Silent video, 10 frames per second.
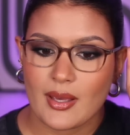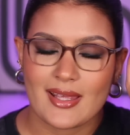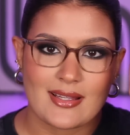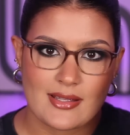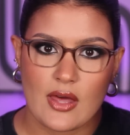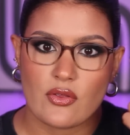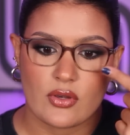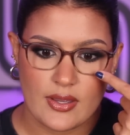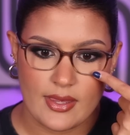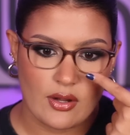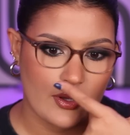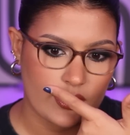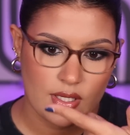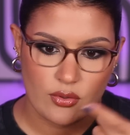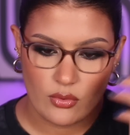Gracias a Dios que quedaron
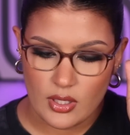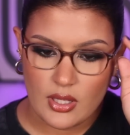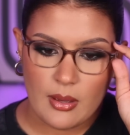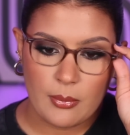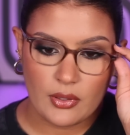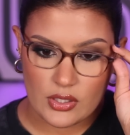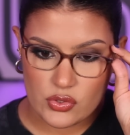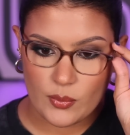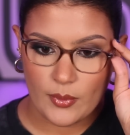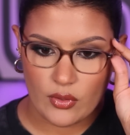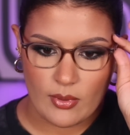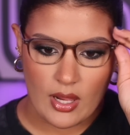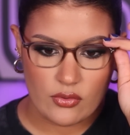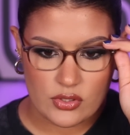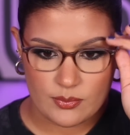enteros, pero están súper
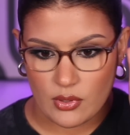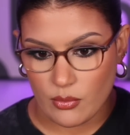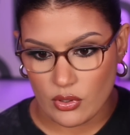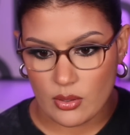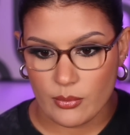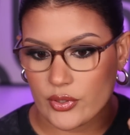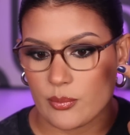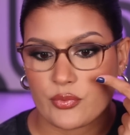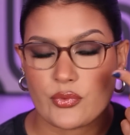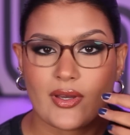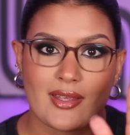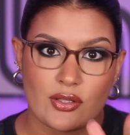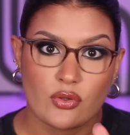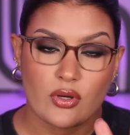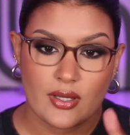doblados. Pero bueno, ni modo. El punto es que
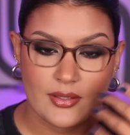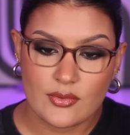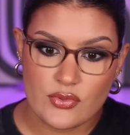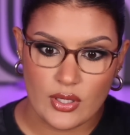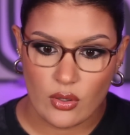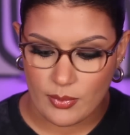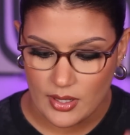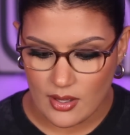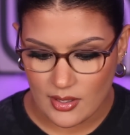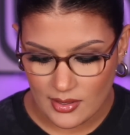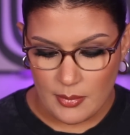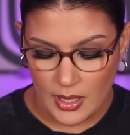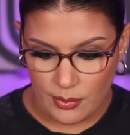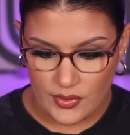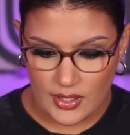yo tengo que usarlos para
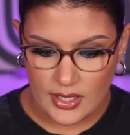para poder